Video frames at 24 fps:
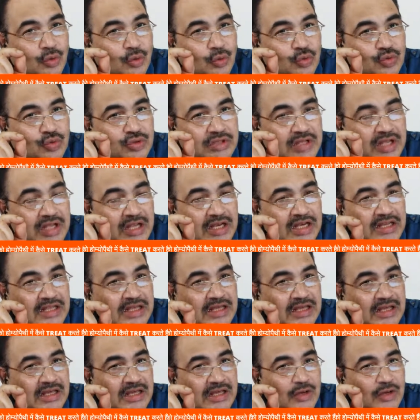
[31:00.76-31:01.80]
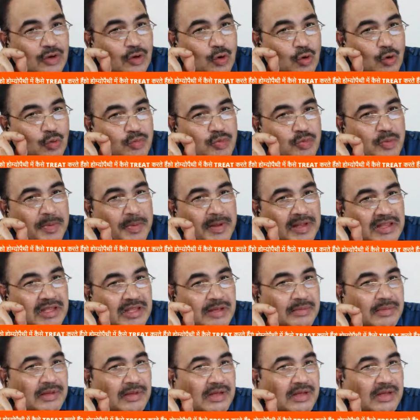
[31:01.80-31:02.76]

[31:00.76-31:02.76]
उसके लिए होम्योपैथी में